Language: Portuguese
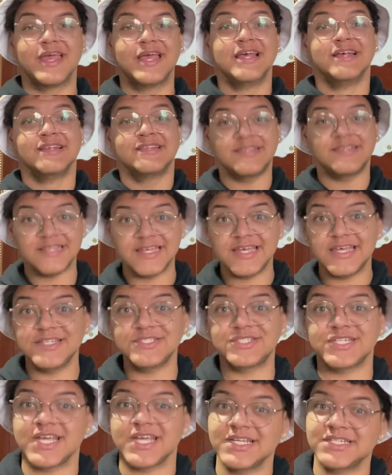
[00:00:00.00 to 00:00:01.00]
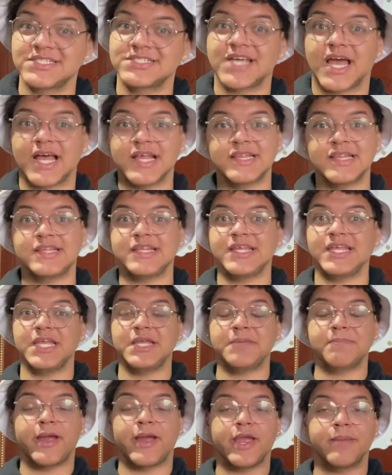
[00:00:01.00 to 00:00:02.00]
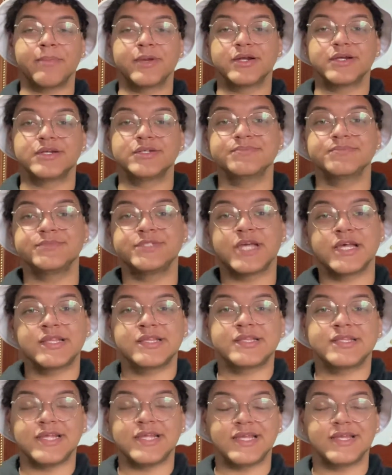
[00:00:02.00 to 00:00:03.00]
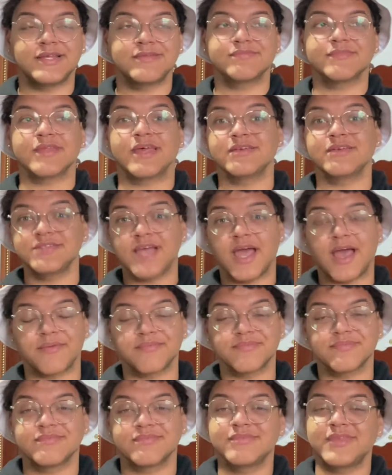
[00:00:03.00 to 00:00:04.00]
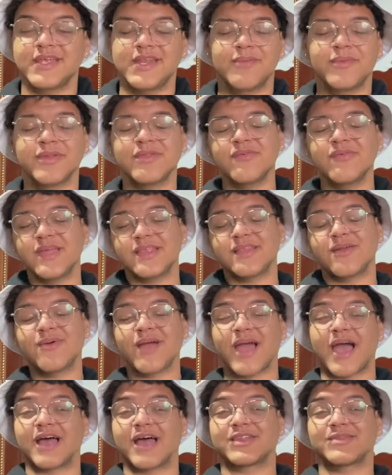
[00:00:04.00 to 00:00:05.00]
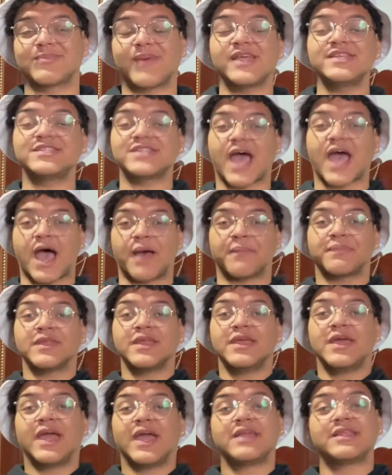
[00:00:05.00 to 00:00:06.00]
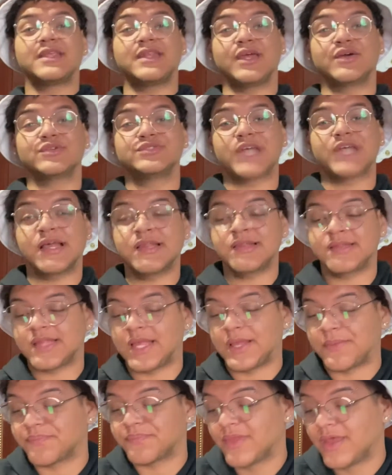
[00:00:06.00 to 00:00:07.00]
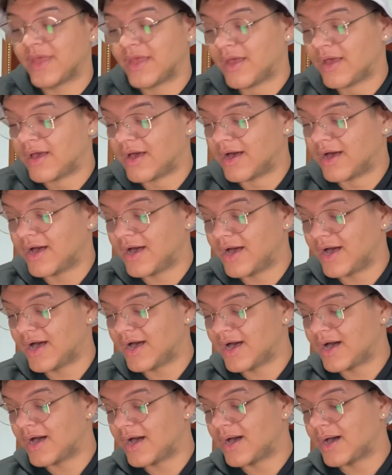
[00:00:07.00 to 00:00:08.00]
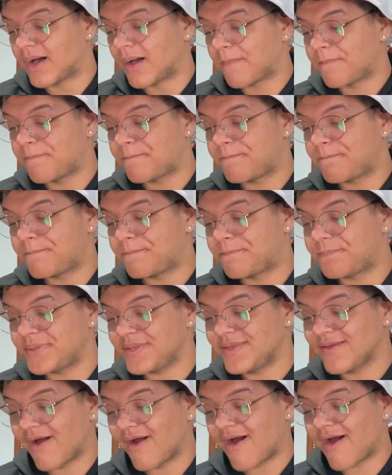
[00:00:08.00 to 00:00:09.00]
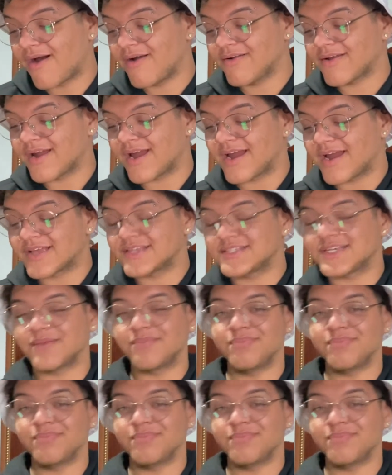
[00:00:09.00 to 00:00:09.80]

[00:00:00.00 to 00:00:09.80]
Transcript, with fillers: Sim, gente, já sim, baby. Já sim. Já, entendeu? Mas não entra no caso, mas já. Entendeu? Já sim. Uh, pior lugar que já.